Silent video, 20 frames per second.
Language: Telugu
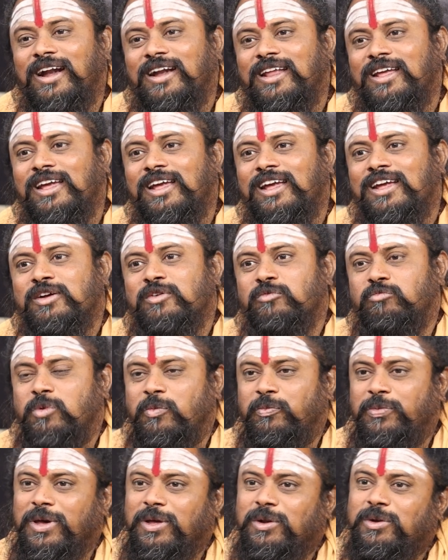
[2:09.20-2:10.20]
అంటే
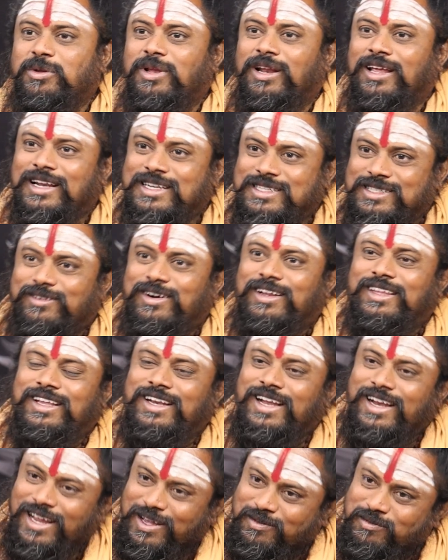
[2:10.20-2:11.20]
ముప్పై రోజులు
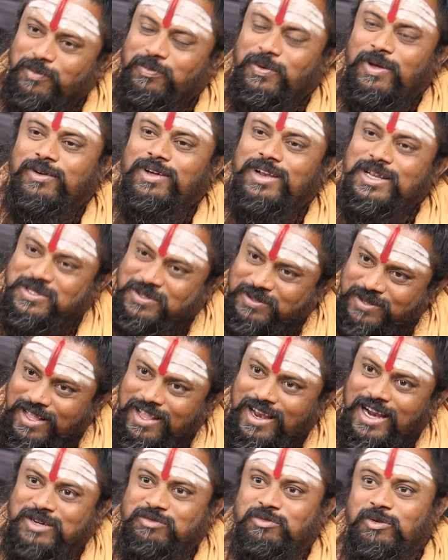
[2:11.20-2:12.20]
కష్టపడితేనే నీకు ముప్పై వేలు
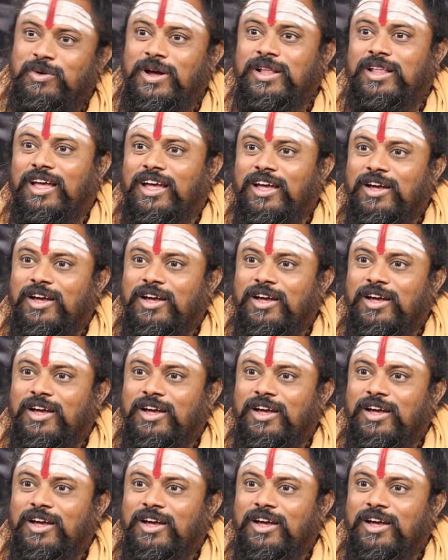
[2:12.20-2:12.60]
ఇస్తున్నది లక్ష్మీమాత